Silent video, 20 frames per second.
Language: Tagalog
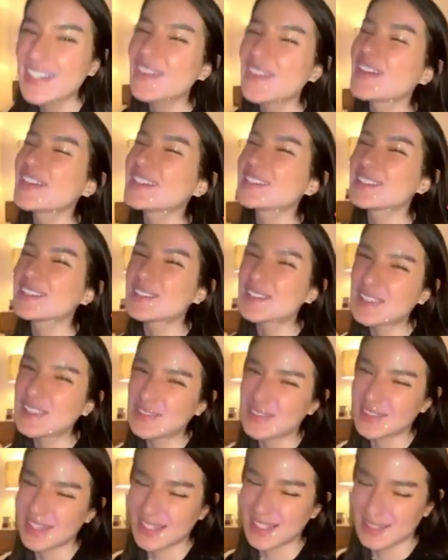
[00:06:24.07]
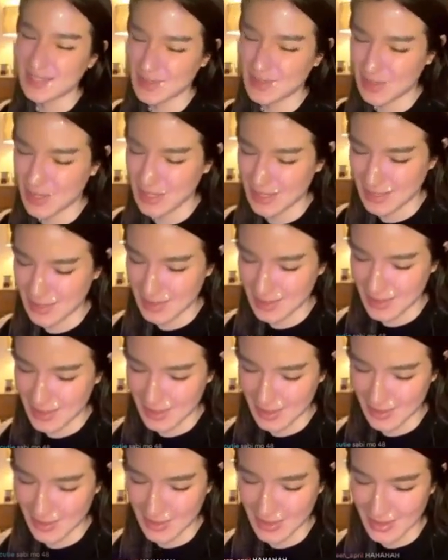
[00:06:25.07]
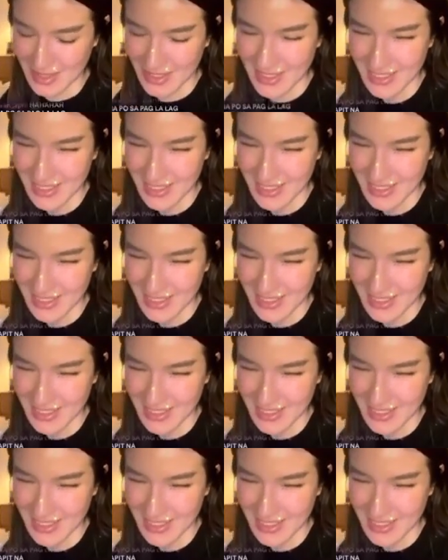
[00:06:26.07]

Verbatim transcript: okay, so 12 nga. Sorry, sorry, sorry.